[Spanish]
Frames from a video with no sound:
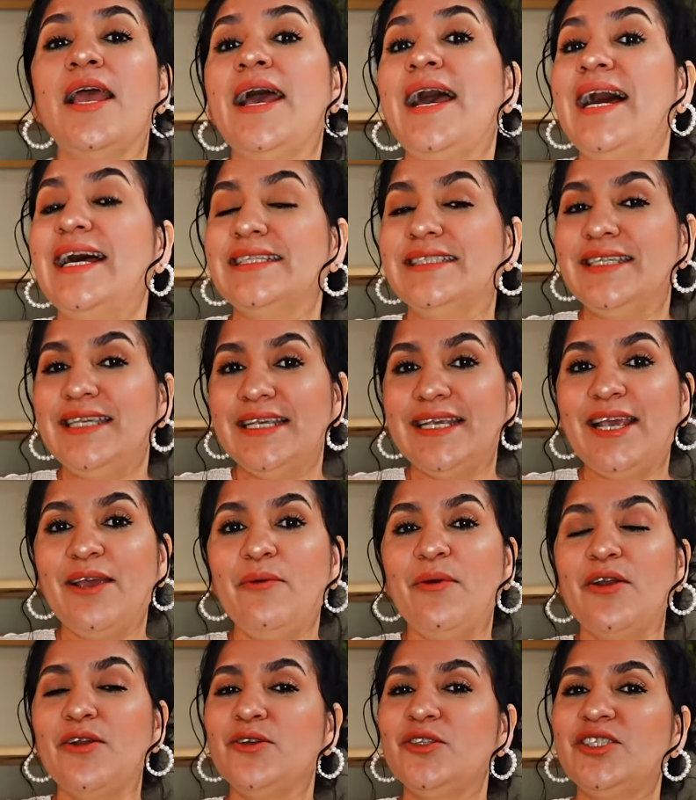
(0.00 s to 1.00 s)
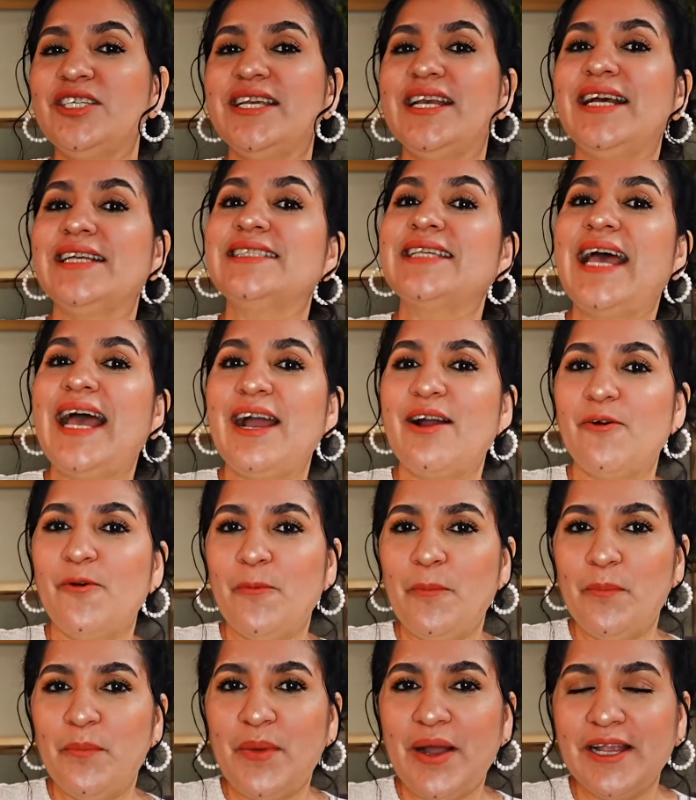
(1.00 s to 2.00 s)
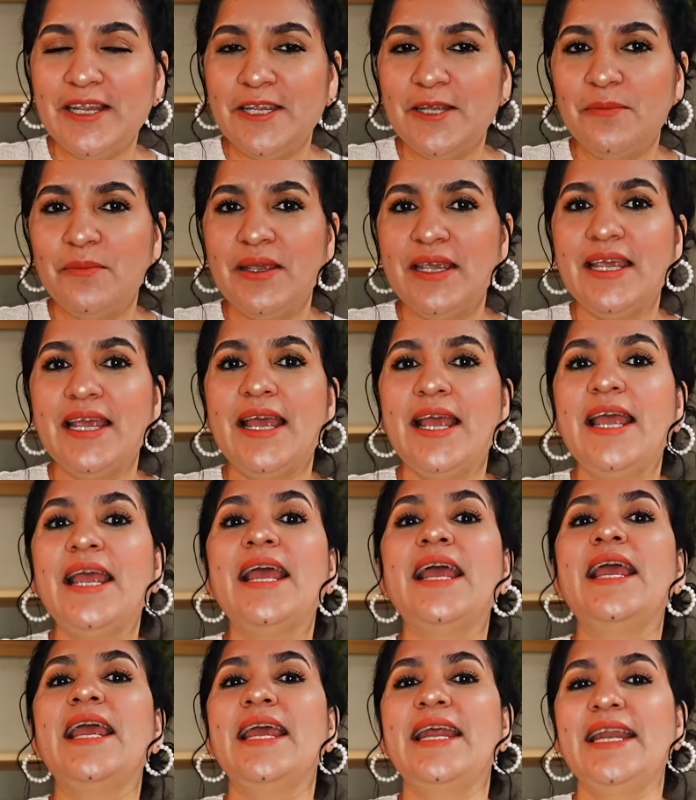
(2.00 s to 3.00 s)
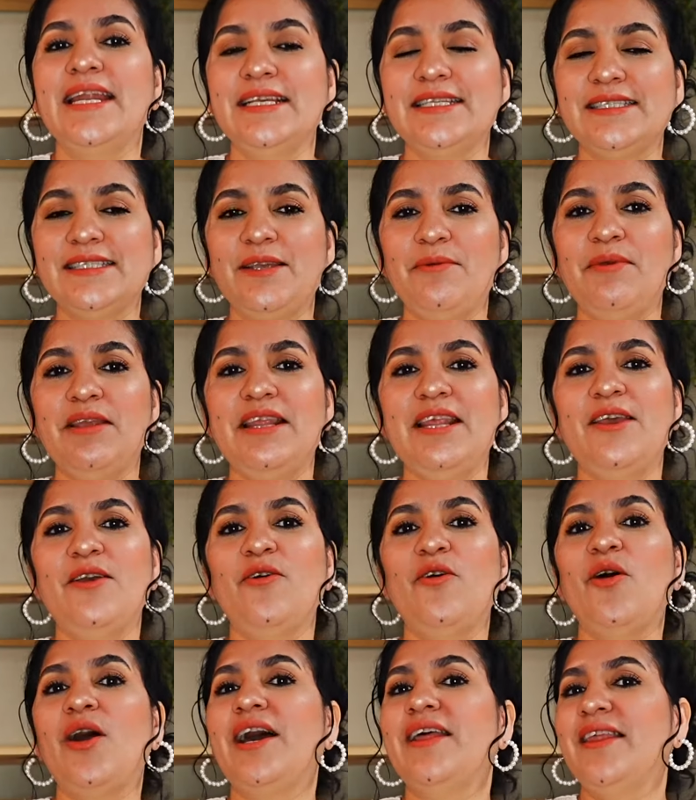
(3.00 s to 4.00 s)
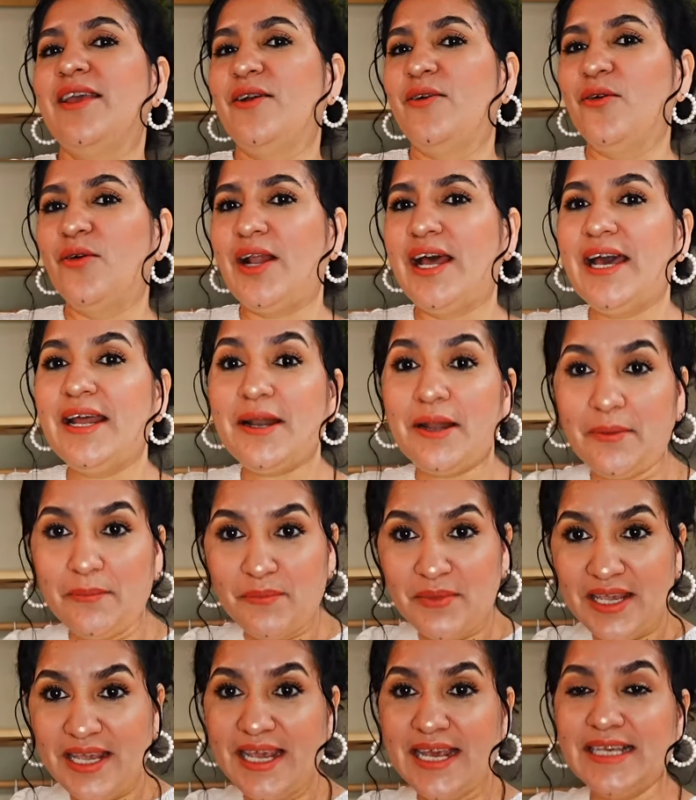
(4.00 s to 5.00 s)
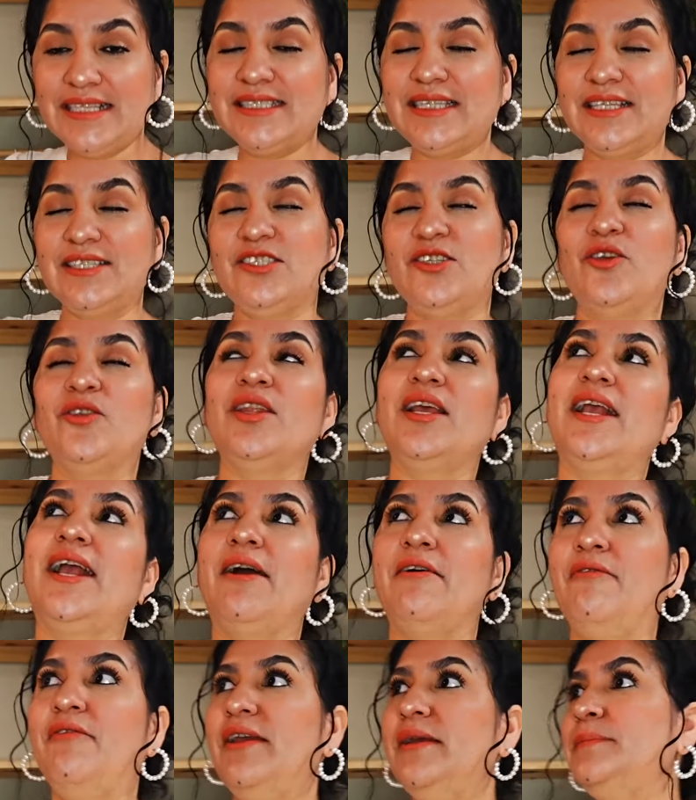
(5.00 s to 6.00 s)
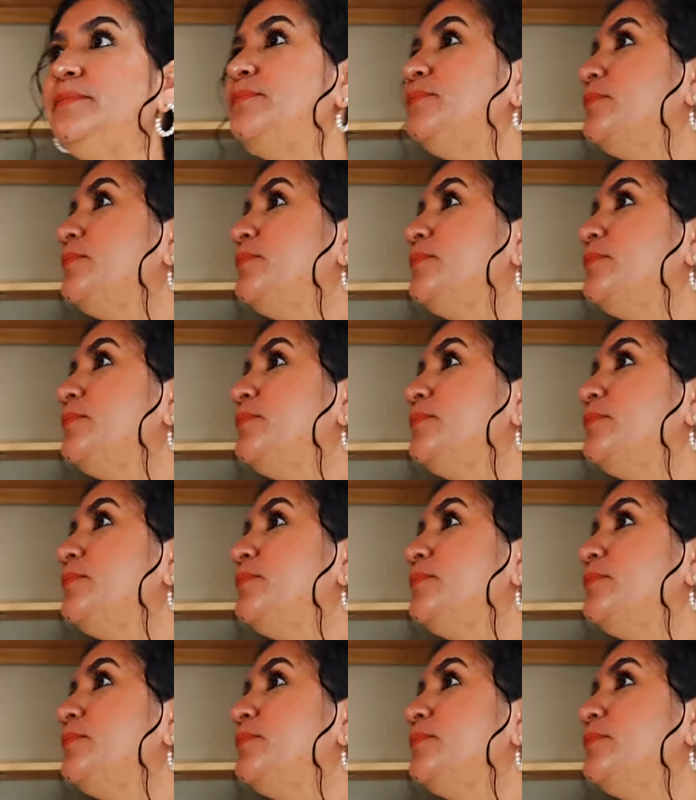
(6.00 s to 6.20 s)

Así que bueno chicas, acompáñenme en este video a decorar mi estación de café.